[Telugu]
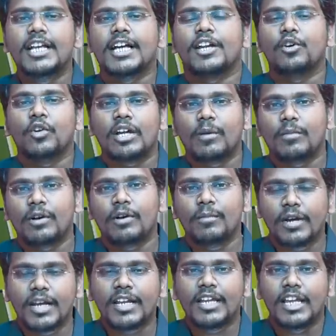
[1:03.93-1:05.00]
ఈ కరోనా
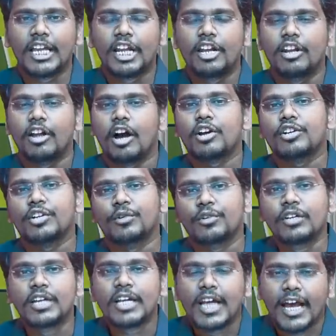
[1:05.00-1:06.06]
మహమ్మారి ఈ లాక్డౌన్
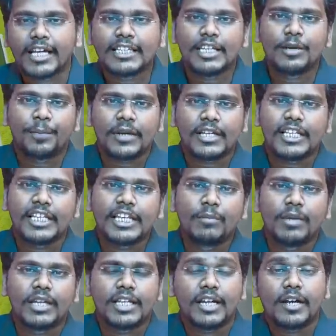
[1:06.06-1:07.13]
అయితే ఇప్పటికే దీని
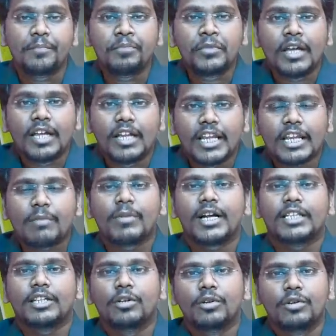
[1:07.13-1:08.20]
మీద
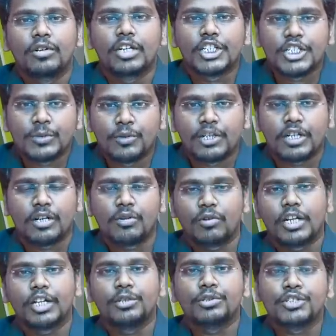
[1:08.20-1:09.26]
నిర్మాతలు డిస్ట్రిబ్యూటర్లు
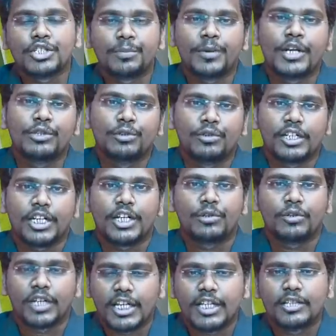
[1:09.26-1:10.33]
కూడా దృష్టి
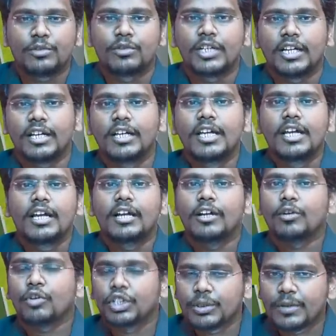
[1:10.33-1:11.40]
పెడుతున్నారు అనేది కూడా
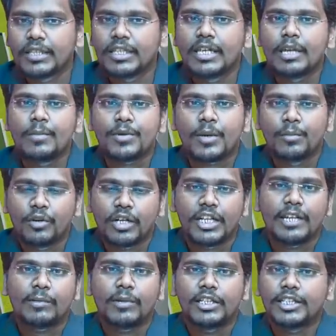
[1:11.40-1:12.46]
కొంతమంది ప్రముఖ
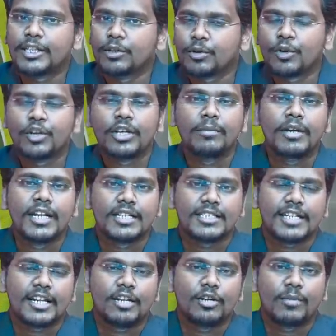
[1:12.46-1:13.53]
నిర్మాతలు కొన్ని మీడియా
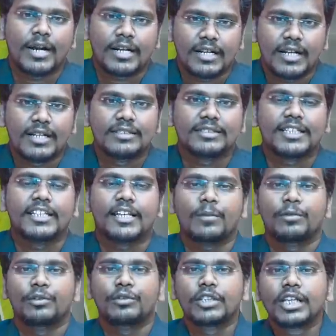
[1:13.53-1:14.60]
ఛానల్లో మాట్లాడిన
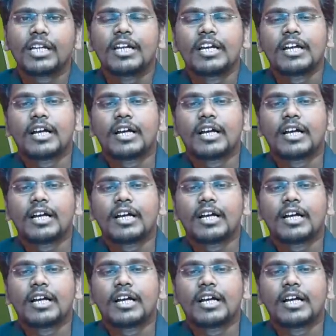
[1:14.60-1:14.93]
సందర్భం ఉంది